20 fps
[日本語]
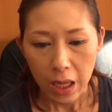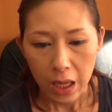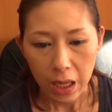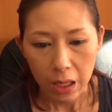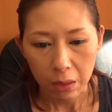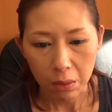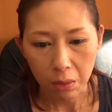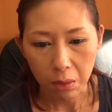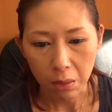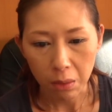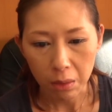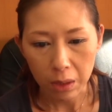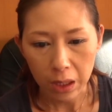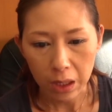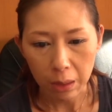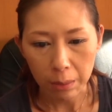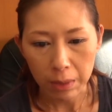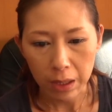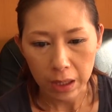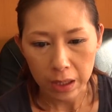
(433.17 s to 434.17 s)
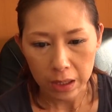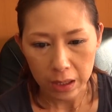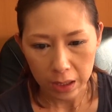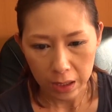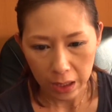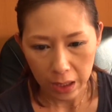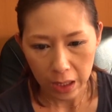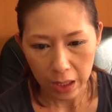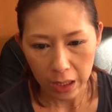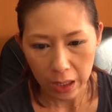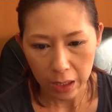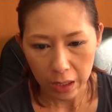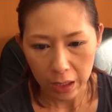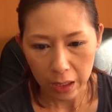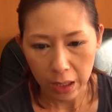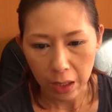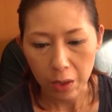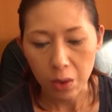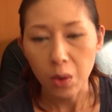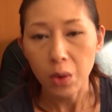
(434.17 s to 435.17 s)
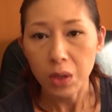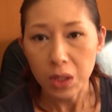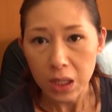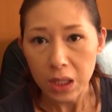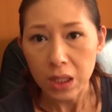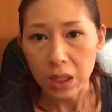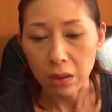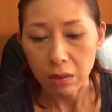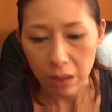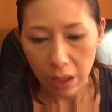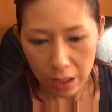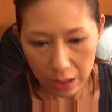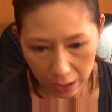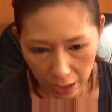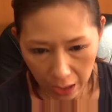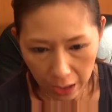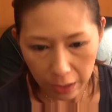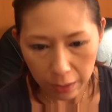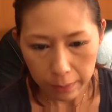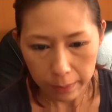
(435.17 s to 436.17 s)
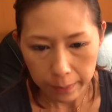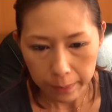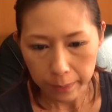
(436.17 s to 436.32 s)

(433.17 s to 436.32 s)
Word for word: えっと、中身出しに入れるようにしてください。